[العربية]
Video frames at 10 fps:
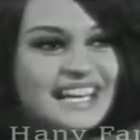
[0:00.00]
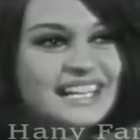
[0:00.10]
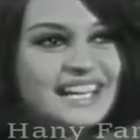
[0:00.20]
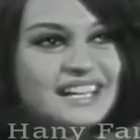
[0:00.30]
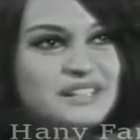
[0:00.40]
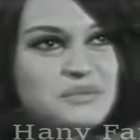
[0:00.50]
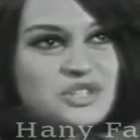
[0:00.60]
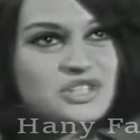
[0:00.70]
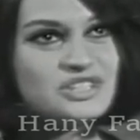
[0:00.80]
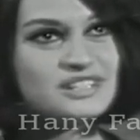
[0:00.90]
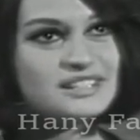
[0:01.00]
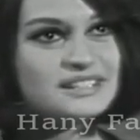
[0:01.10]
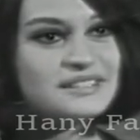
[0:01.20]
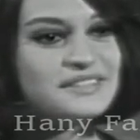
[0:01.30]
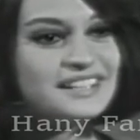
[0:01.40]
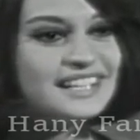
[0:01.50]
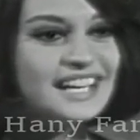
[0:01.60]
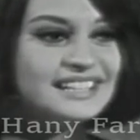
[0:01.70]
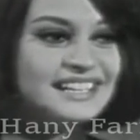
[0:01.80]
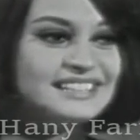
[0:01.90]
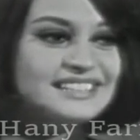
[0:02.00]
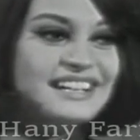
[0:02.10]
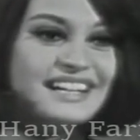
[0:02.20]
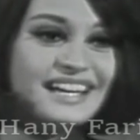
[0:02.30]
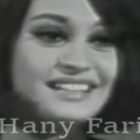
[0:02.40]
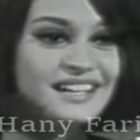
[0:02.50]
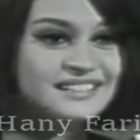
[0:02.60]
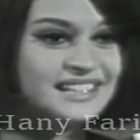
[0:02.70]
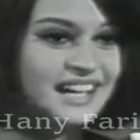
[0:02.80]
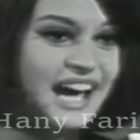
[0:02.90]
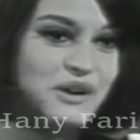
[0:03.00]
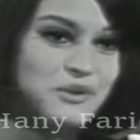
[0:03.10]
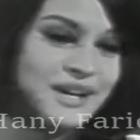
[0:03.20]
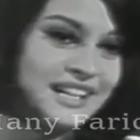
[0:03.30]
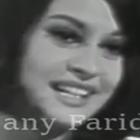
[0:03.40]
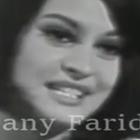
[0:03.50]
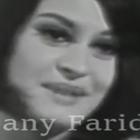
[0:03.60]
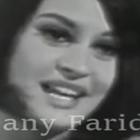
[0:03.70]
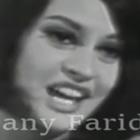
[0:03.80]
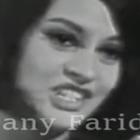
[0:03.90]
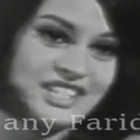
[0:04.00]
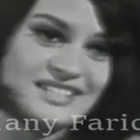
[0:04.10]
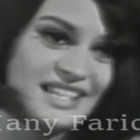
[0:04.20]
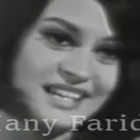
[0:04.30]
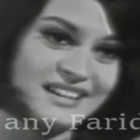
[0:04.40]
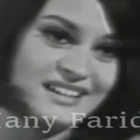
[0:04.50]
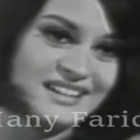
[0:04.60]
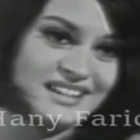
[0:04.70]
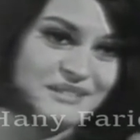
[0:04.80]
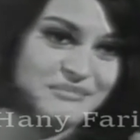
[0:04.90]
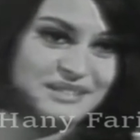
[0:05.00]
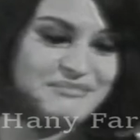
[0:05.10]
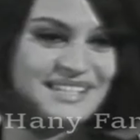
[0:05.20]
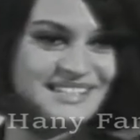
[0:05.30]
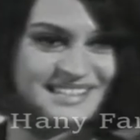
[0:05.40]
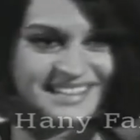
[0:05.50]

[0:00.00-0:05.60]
انا يعني مش فنانه لدرجه اني اقدر احكم على ناس بقى لها 20 سنه لا انا مش بتمثل